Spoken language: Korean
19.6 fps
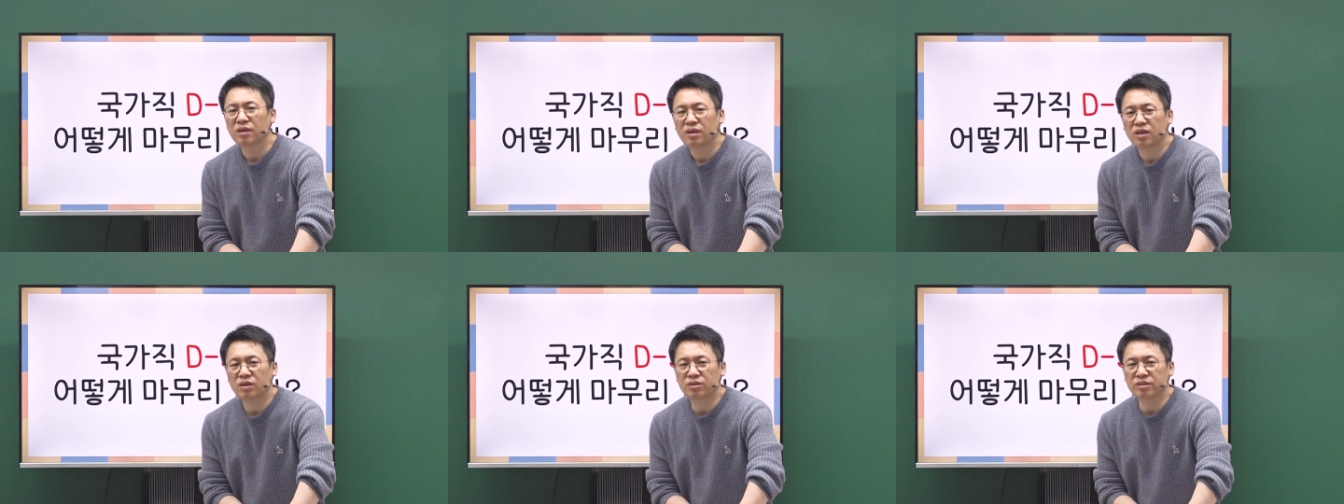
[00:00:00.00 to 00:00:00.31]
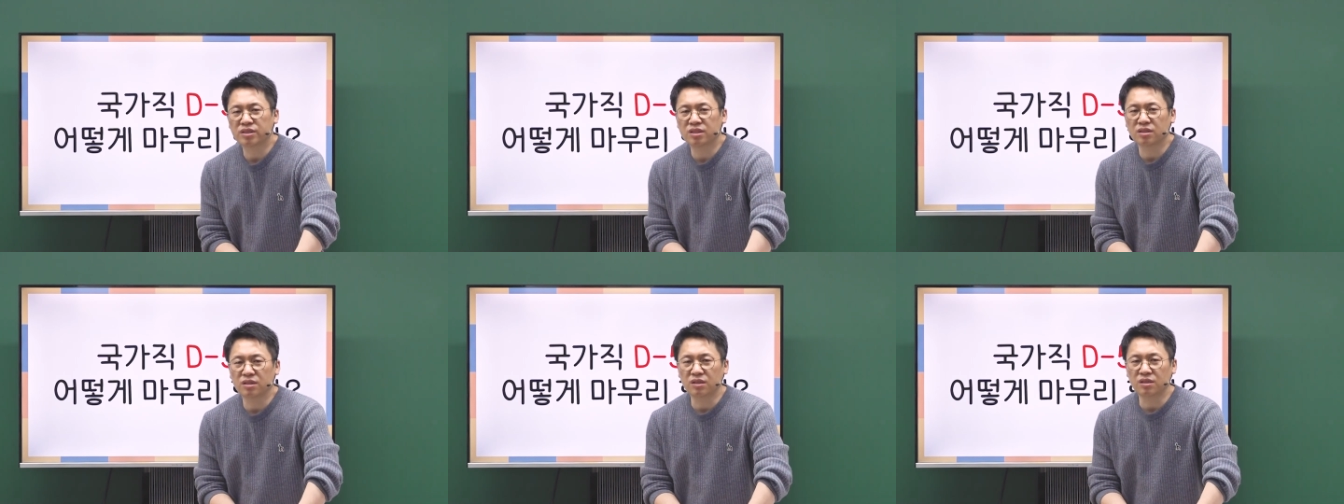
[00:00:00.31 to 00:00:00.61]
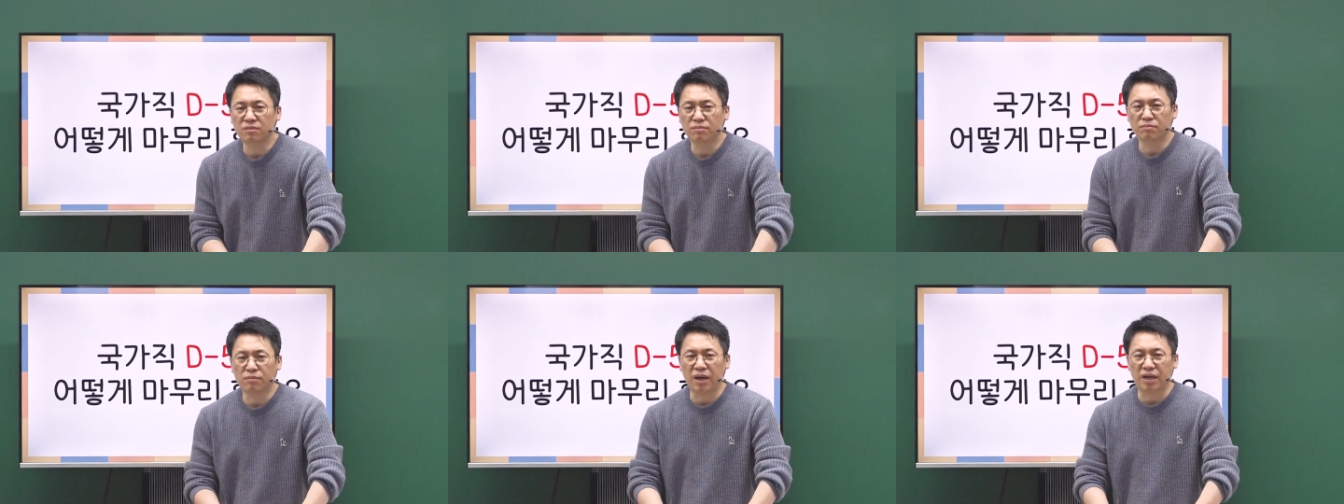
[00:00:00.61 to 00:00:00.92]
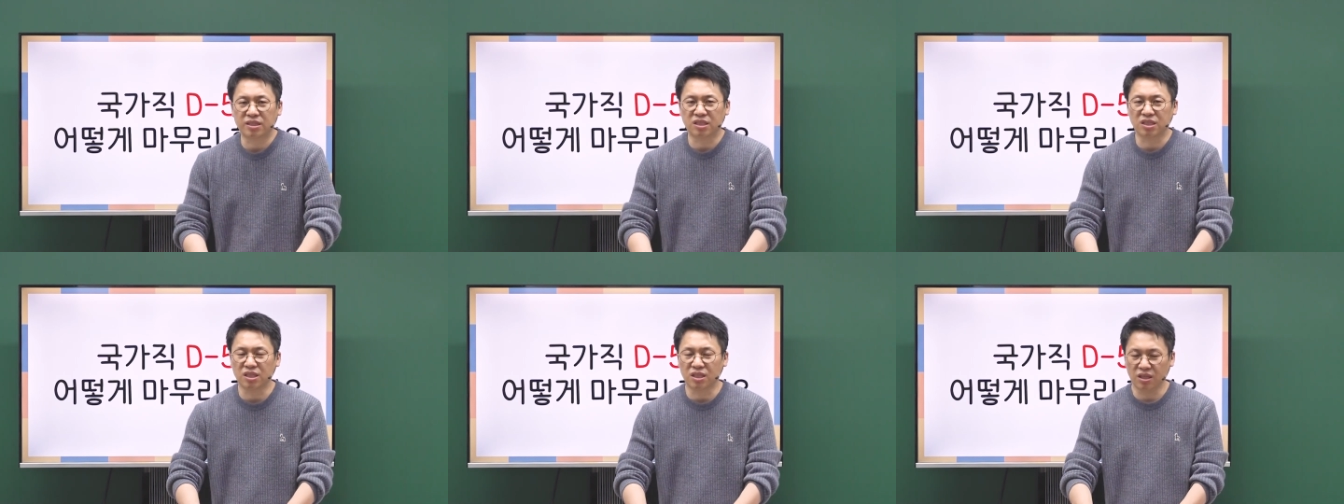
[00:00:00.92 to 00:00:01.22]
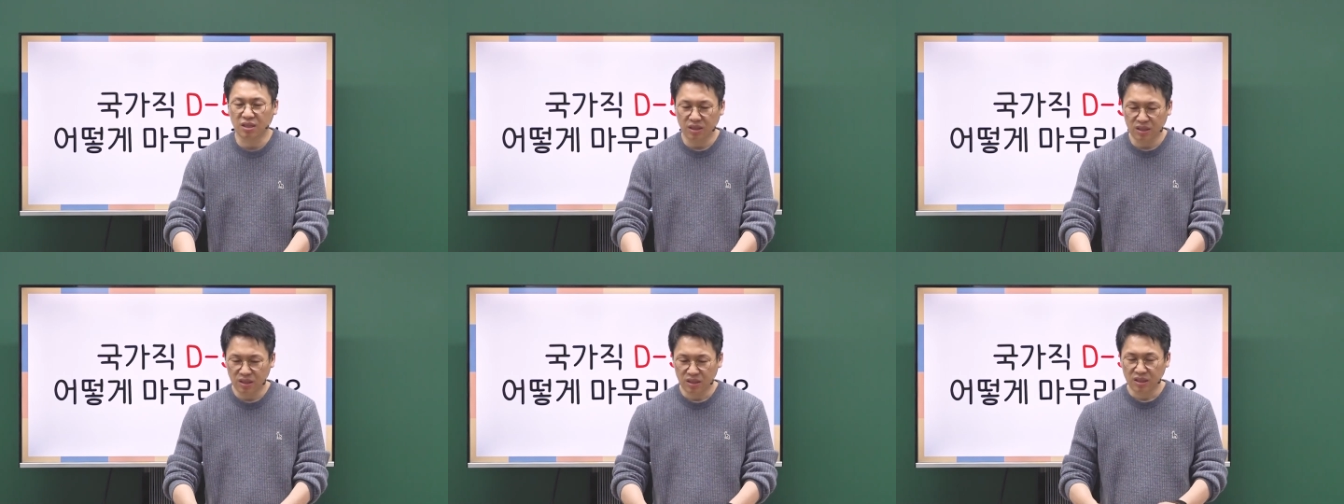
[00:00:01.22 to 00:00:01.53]
이것을
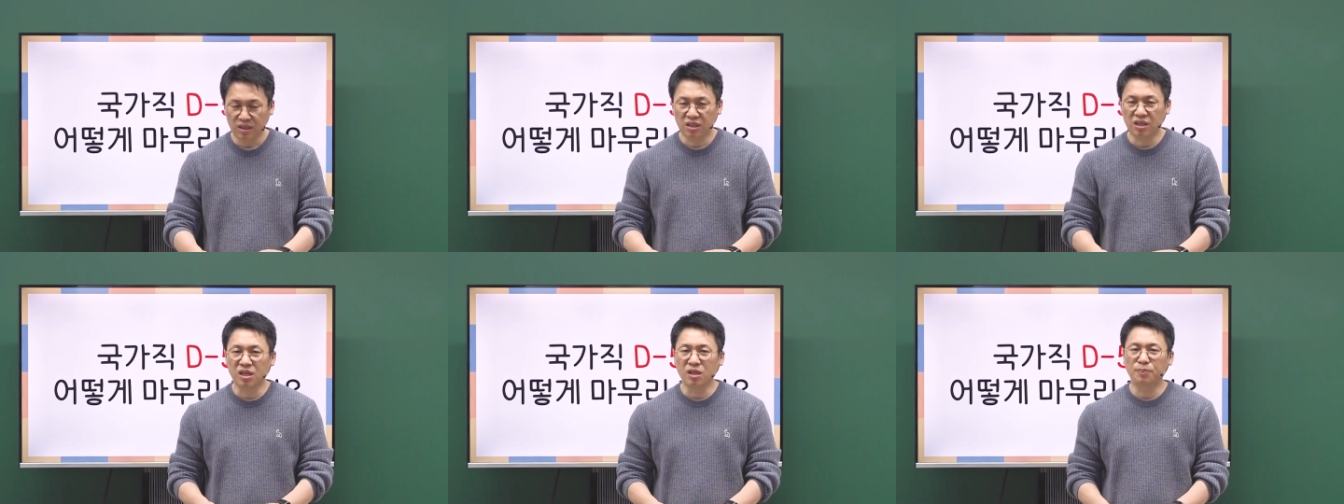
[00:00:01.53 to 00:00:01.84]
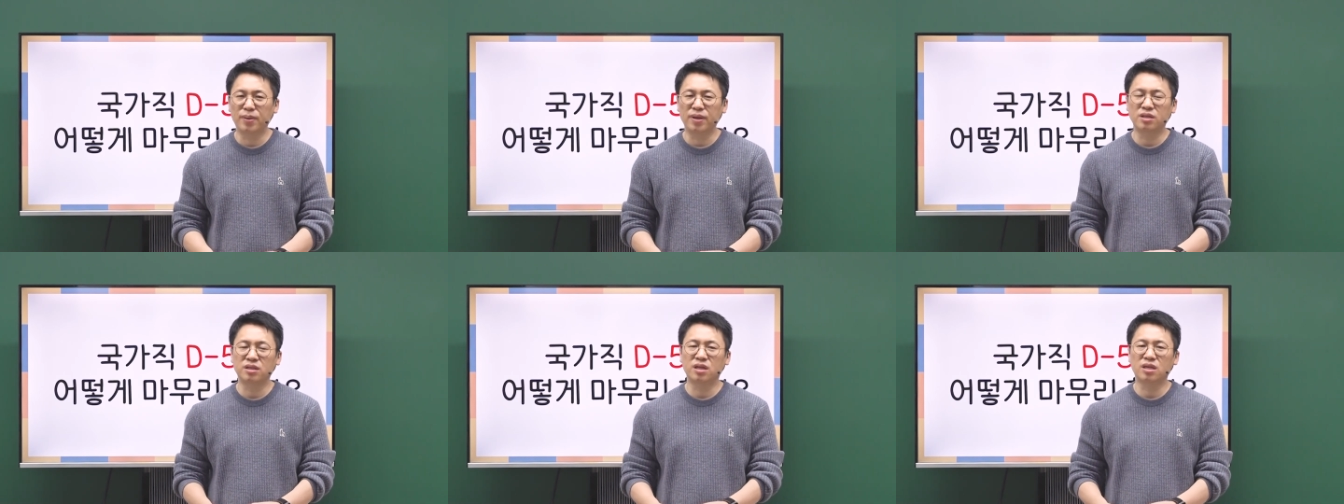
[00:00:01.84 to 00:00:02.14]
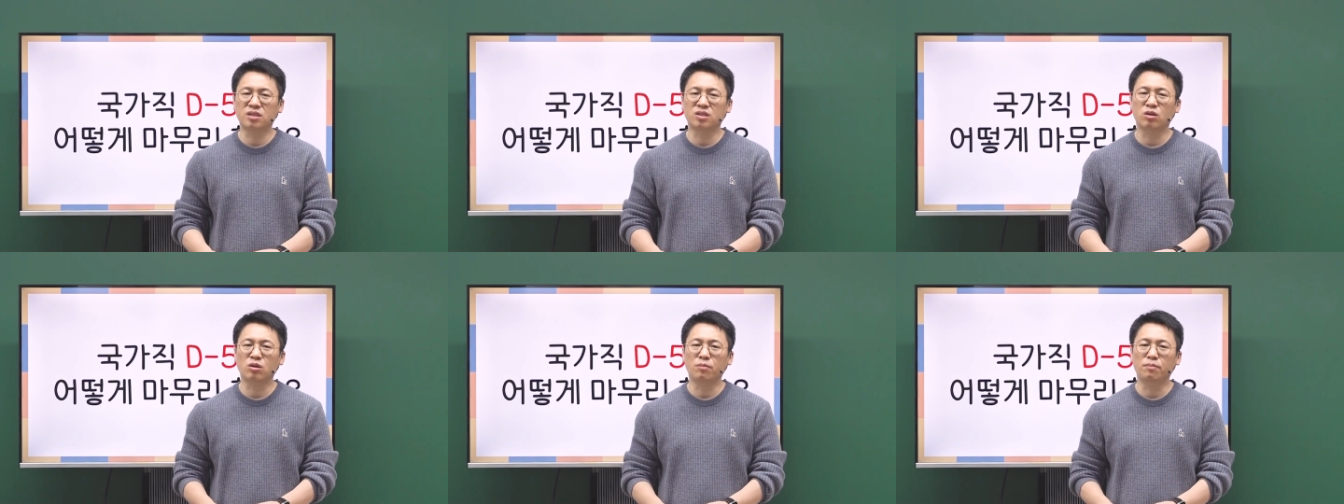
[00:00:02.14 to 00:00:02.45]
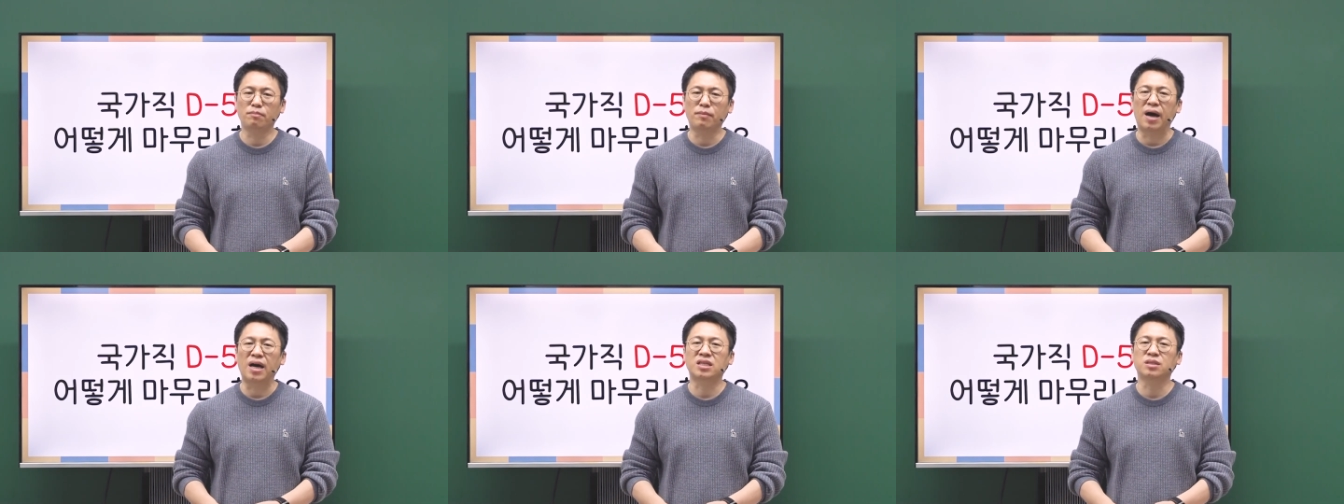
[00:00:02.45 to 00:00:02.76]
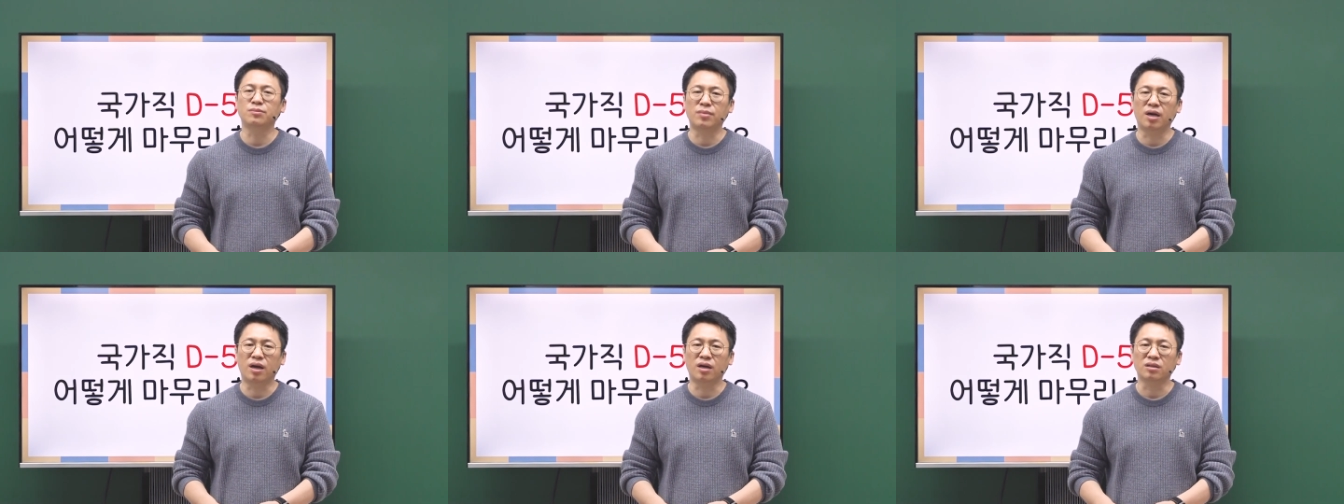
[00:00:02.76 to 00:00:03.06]
마치 1페이지에서
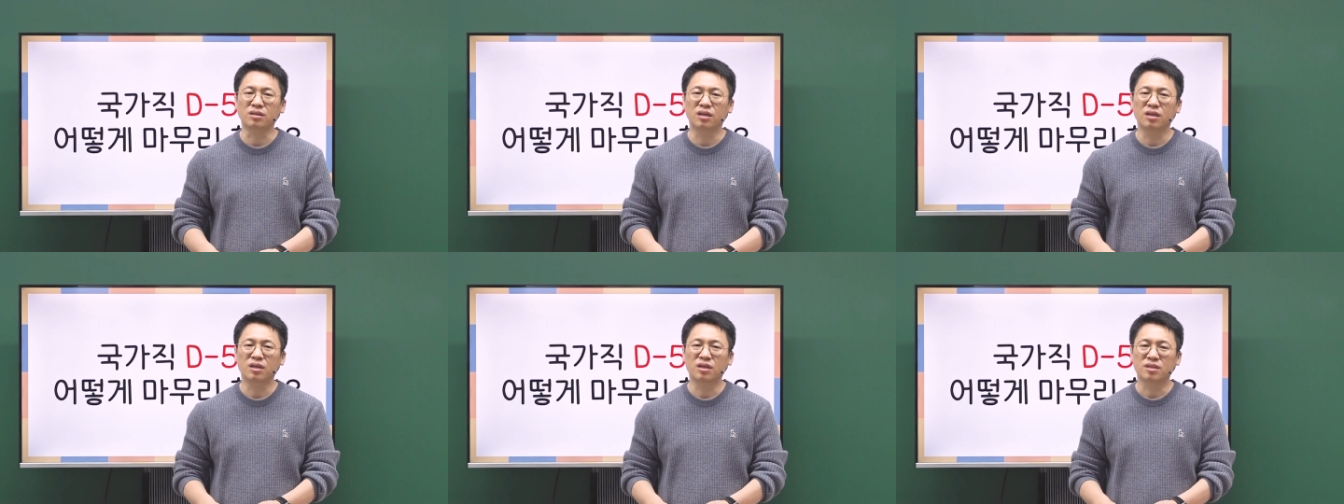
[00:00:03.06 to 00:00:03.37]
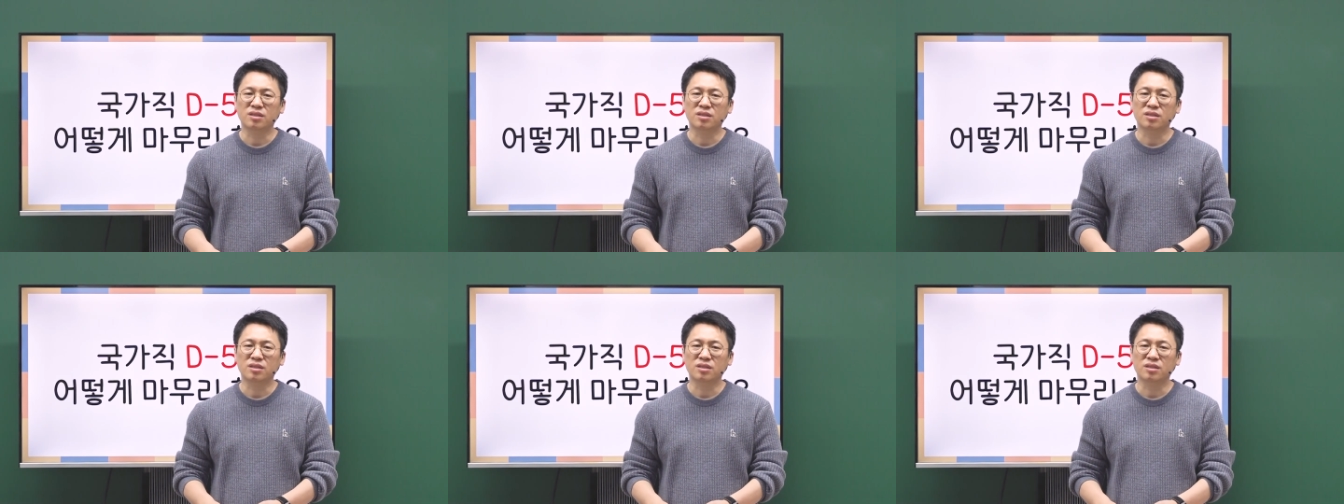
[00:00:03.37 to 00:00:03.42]
마지막